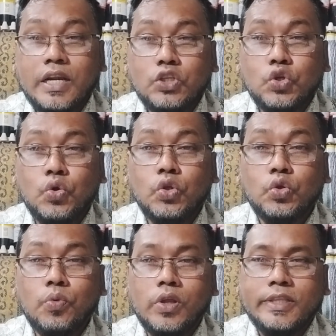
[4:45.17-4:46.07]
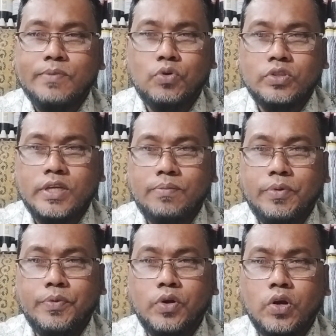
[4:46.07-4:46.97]
যারা যৌন দুর্বলতায় ভুগছেন
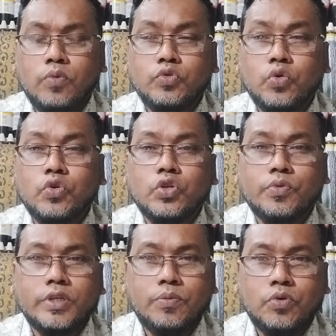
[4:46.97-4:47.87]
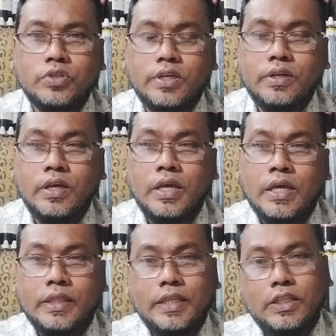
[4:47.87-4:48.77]
বিভিন্ন রকম যৌন সমস্যায় ভুগছেন
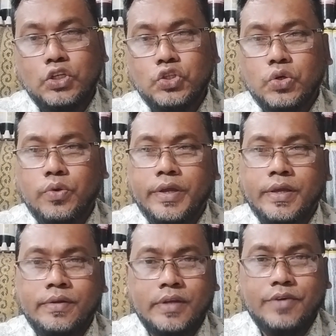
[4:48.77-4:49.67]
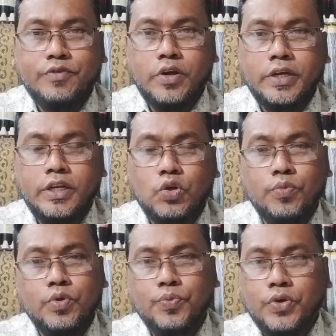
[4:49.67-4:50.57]
তাদের জন্য এই নাট্যনীতি
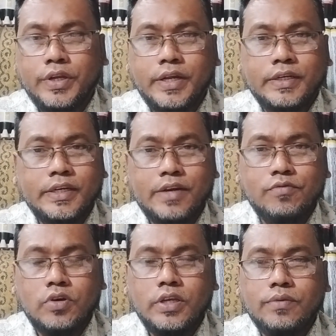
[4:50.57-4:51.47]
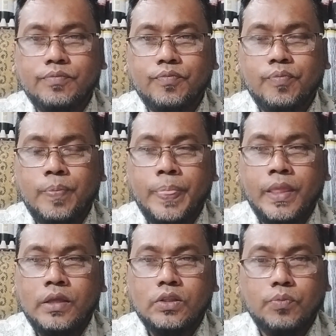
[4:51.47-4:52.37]
খুবই উপকারী একটি নাট্যনিক
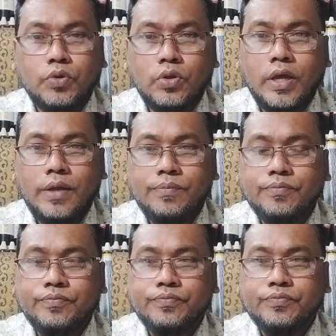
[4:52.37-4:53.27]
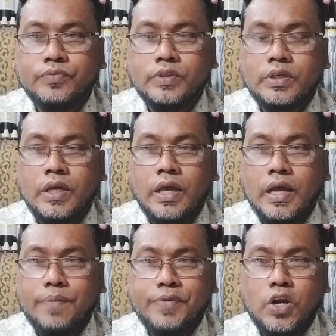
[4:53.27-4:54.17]
তো বন্ধুরা
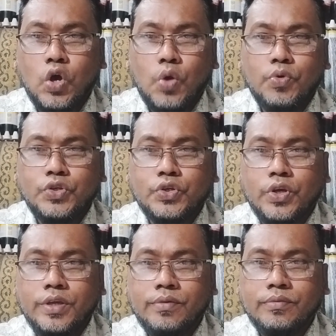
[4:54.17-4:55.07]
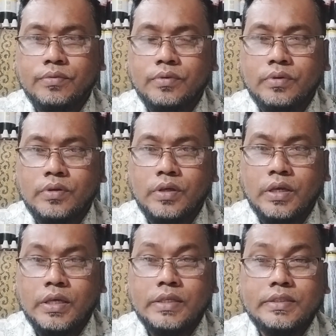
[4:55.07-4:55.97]
আপনারা অবশ্যই
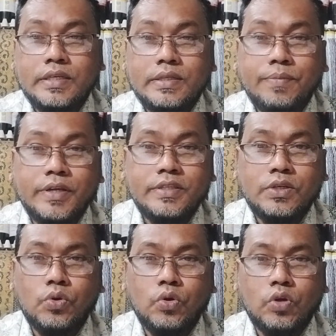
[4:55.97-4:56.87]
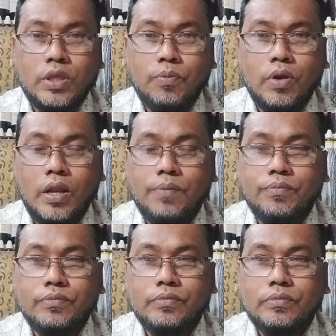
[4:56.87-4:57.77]
যে যে মেডিসিনগুলোর কথা বললাম